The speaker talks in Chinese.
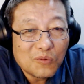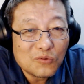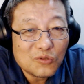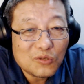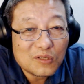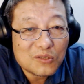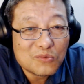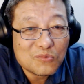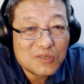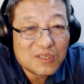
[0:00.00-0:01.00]
你的
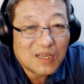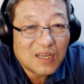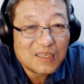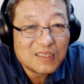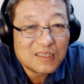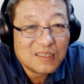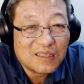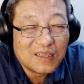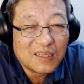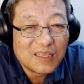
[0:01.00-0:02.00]
素质还是
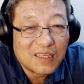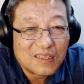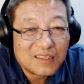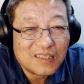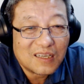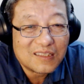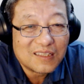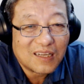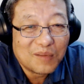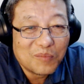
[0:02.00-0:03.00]
可以的，向
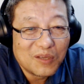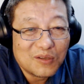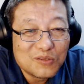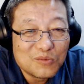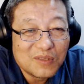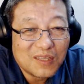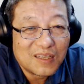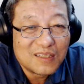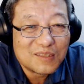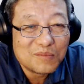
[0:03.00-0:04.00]
上没有终点。
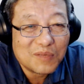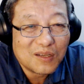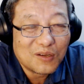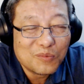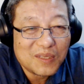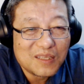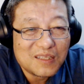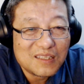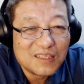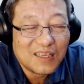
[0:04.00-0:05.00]
什么狗屁
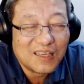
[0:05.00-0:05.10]
企业，